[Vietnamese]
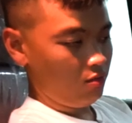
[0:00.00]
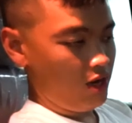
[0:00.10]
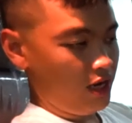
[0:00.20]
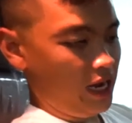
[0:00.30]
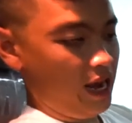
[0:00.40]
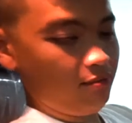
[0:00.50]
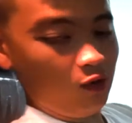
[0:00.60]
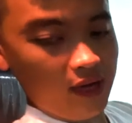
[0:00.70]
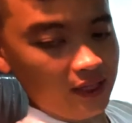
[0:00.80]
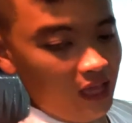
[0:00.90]
không hề kém
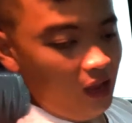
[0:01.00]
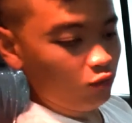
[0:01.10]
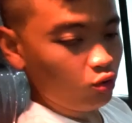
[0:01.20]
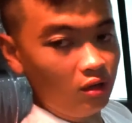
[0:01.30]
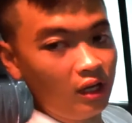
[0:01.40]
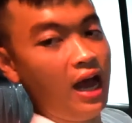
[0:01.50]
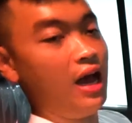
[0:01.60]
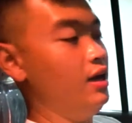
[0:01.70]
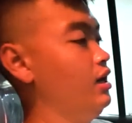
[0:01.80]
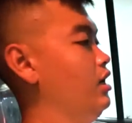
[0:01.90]
không hề tệ một chút nào cả
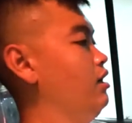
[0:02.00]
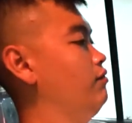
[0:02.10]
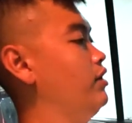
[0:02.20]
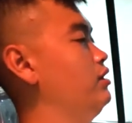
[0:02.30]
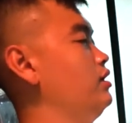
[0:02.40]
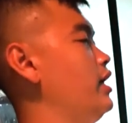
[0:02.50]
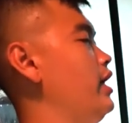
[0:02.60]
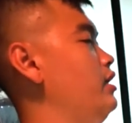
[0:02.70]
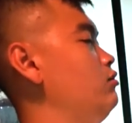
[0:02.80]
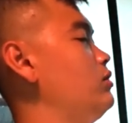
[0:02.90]
phần lưng
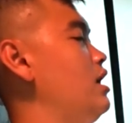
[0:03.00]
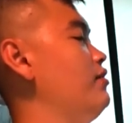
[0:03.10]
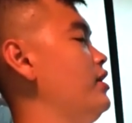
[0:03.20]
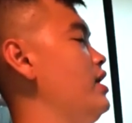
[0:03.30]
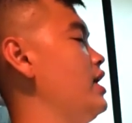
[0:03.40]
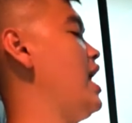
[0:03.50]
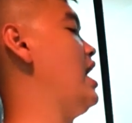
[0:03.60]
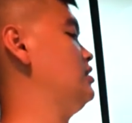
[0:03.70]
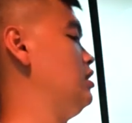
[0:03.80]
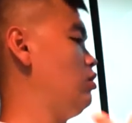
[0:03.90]
ghế thì chúng ta vẫn để
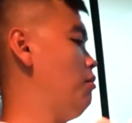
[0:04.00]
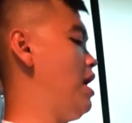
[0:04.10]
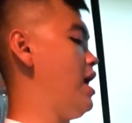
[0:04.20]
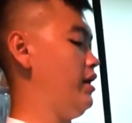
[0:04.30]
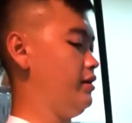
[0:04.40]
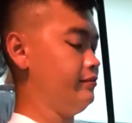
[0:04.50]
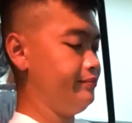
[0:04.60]
ngả rất là thoải mái